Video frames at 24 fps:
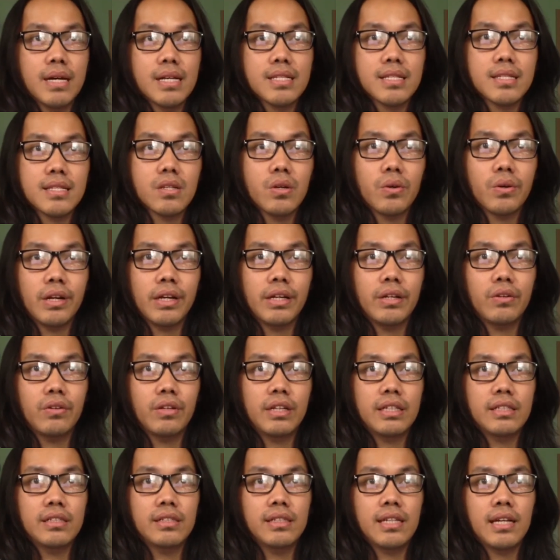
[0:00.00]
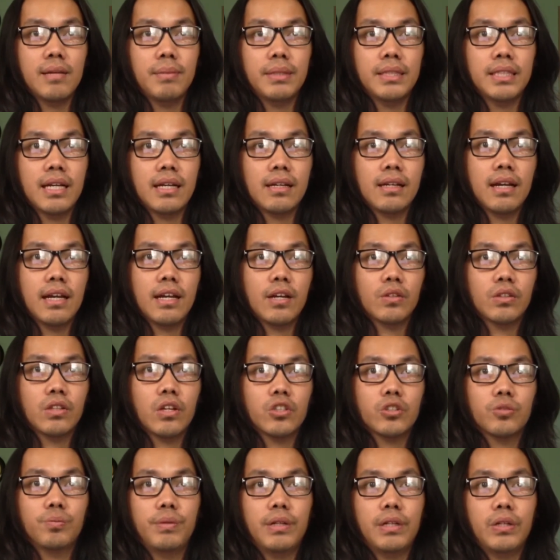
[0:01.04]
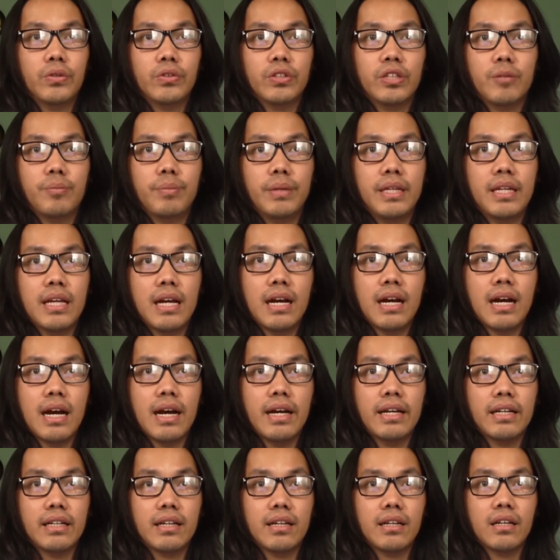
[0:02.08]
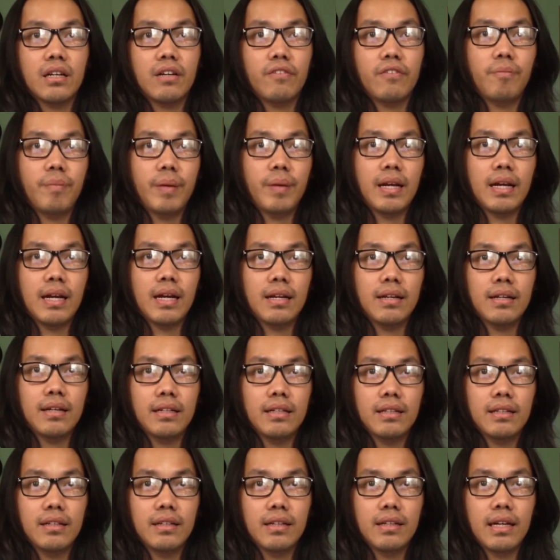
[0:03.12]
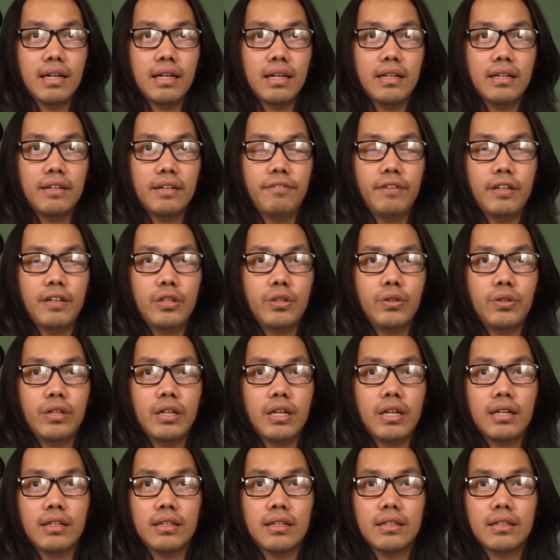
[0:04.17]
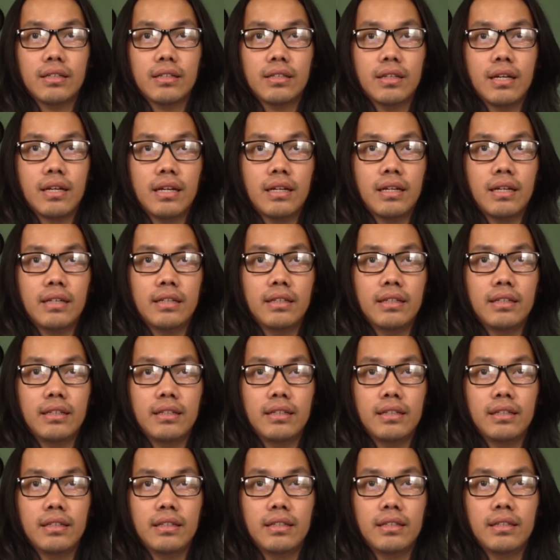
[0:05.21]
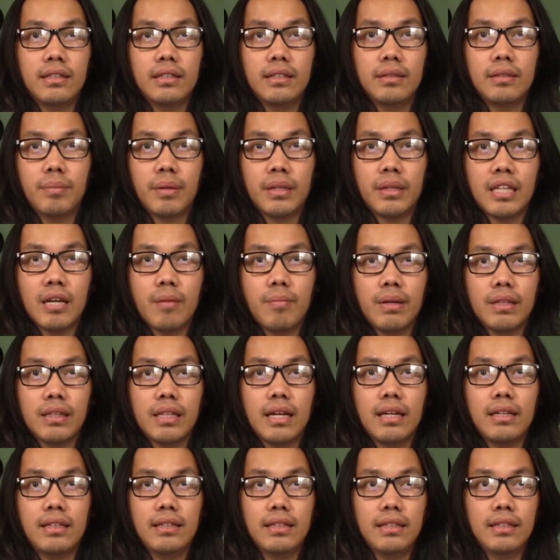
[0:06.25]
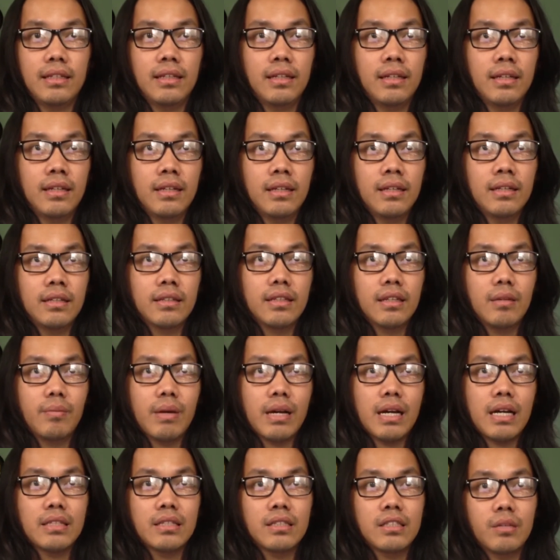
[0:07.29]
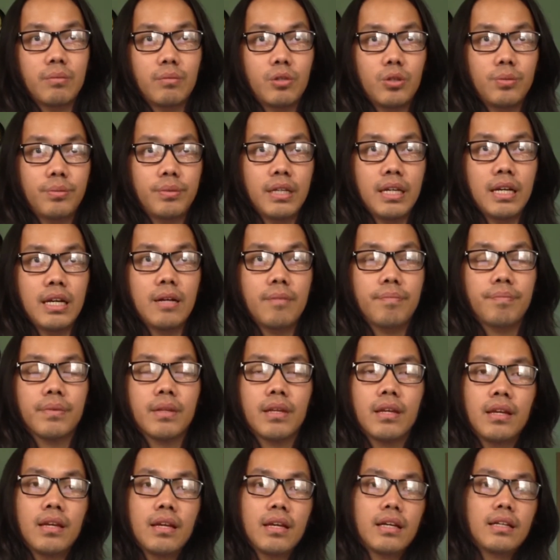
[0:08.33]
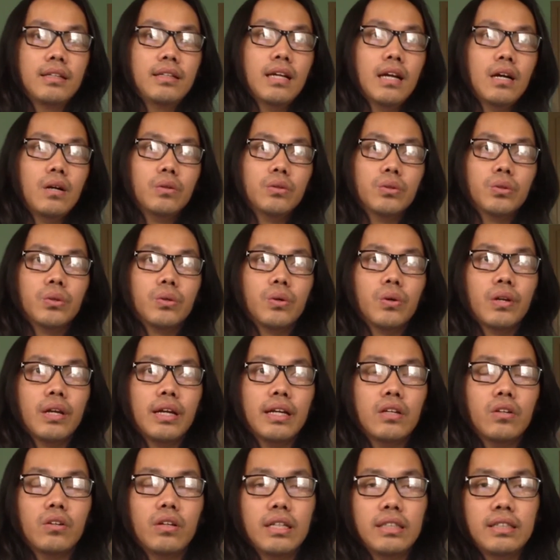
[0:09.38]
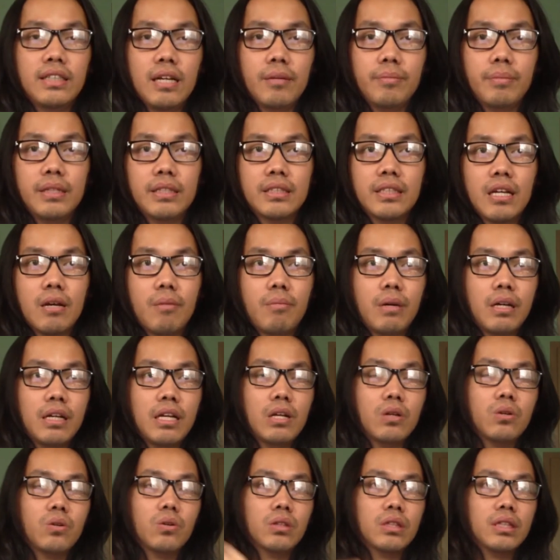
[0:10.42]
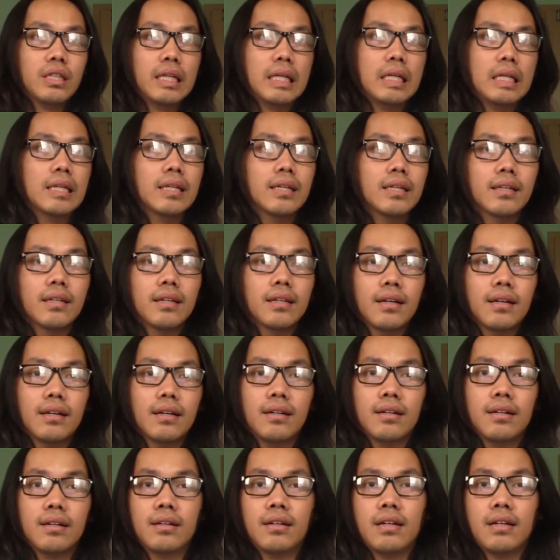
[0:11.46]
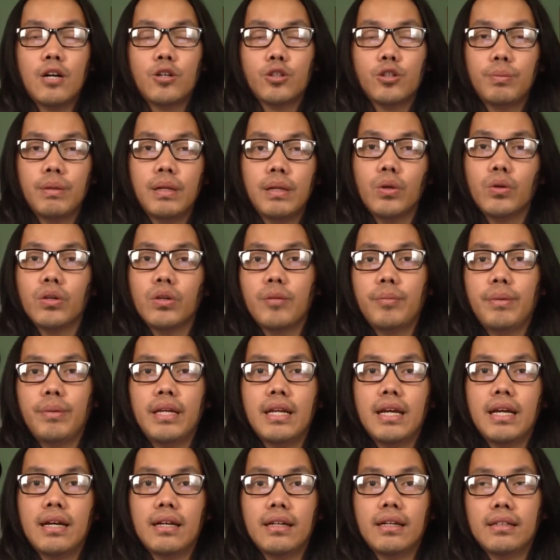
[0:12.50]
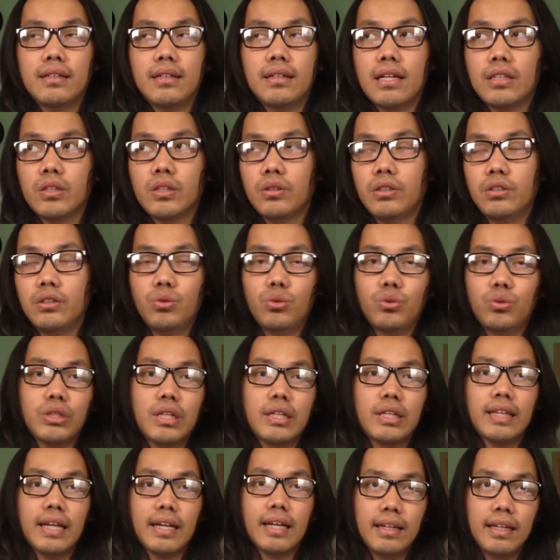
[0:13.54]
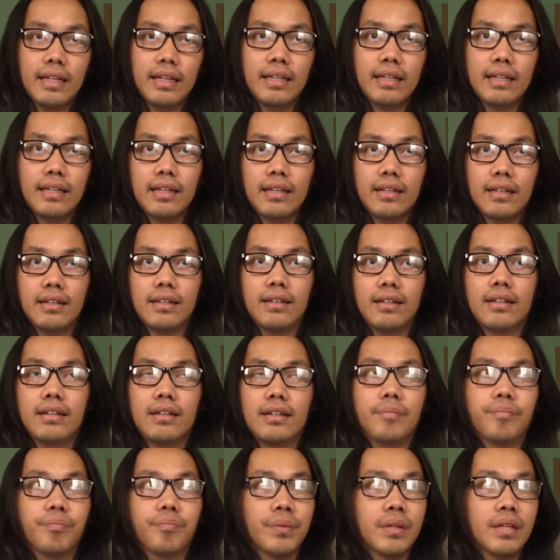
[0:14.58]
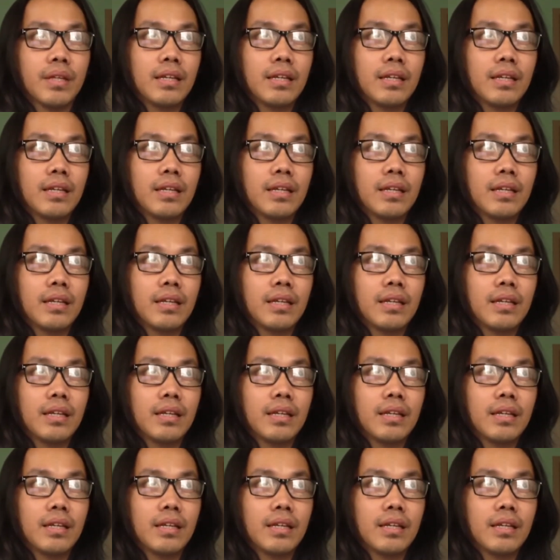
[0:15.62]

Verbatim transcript: Mas, orang Indonesia bisa nggak ikut Ausbildung di bidang aircraft mekanik Kayak di video yang ada di pertama tadi Terima kasih sebelumnya Ya, untuk orang Indonesia bisa mengikuti uh, eh, Ausbildung di bidang atau di jurusan teknik uh,